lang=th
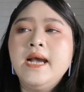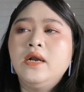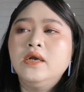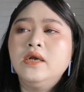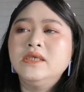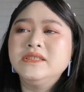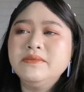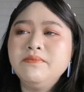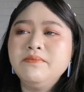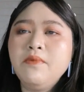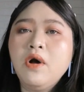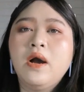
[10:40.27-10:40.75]
ก็
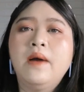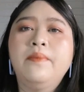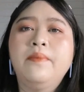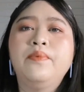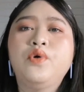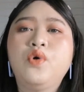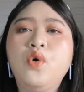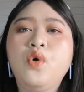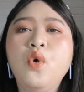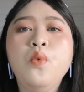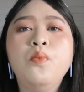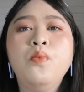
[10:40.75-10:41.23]
จะเหมาะกับ
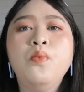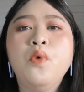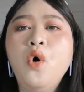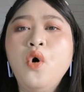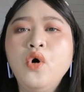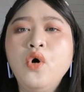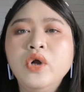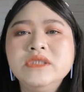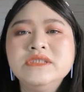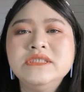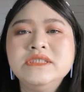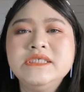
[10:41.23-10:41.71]
กลุ่ม
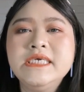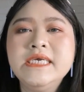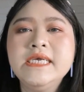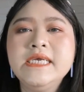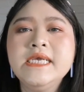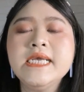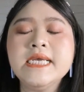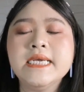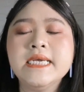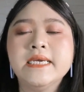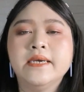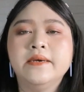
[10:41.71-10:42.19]
คน
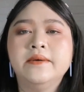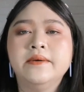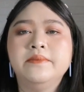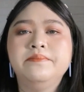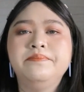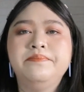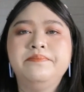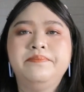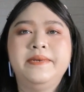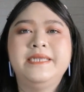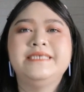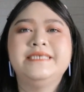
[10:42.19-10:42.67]
ที่
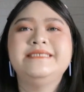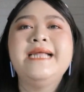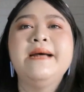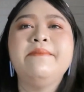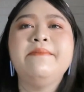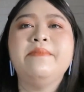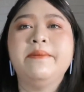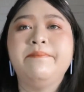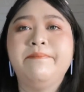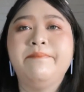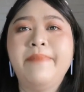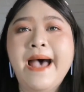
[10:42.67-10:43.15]
ลักษณะ
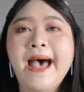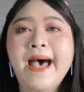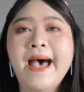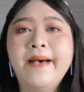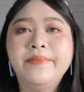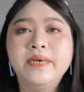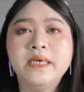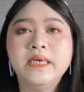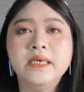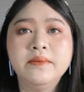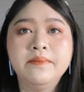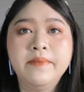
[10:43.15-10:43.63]
เหมือนปาล์ม
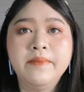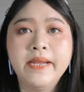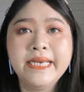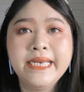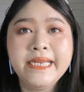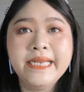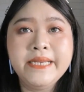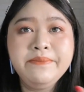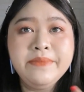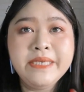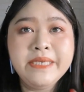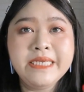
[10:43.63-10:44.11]
คือไม่
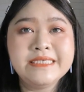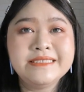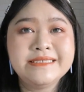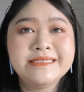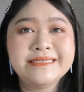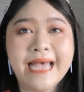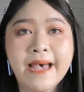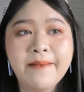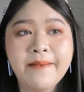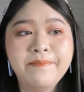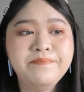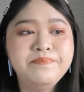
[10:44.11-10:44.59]
ได้มี
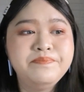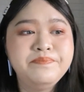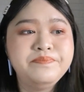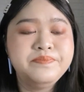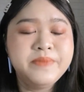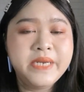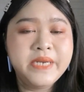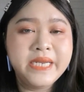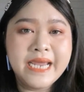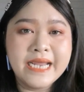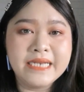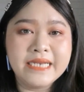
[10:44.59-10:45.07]
ซับ
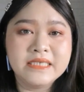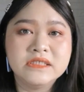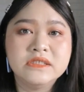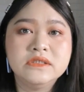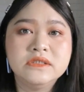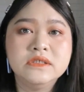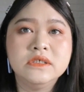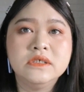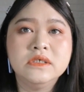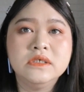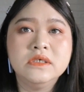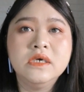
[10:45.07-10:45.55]
ในการ
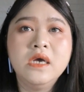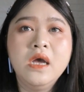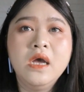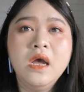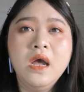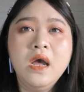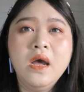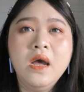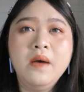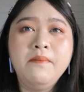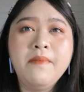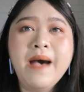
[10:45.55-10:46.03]
ซื้อ
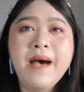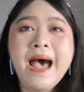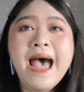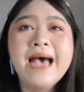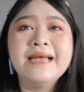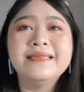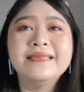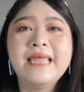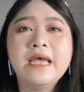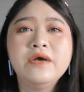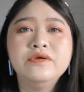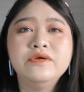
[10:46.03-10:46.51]
มา
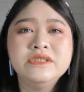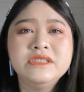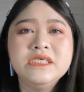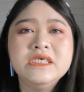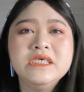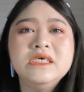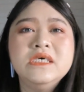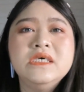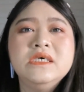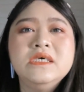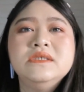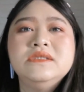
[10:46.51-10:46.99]
กแต่จริ
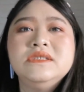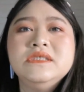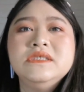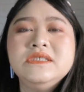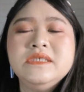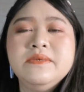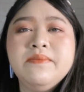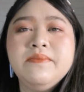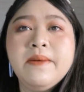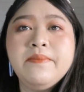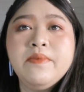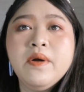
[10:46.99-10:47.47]
งๆคือจ
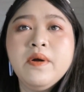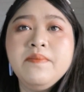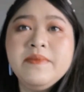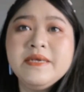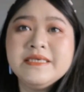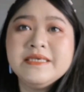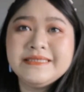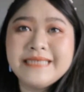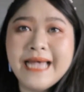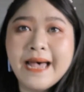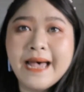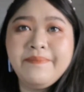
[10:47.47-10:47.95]
ริงๆปาล์มก็
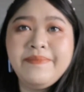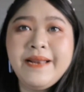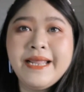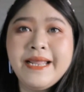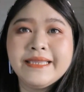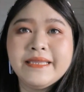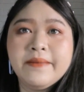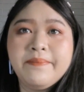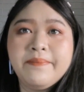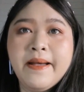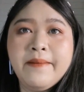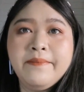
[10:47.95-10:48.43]
มีซับแห
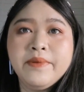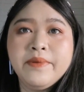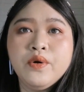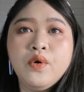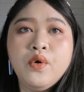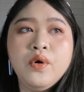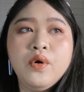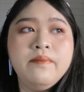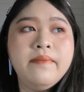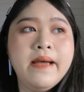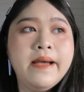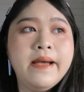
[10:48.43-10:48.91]
ละแต่ปาล์มเป็น
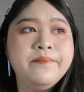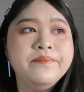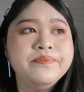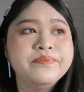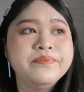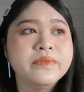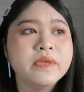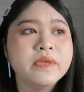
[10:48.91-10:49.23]
คนแบบ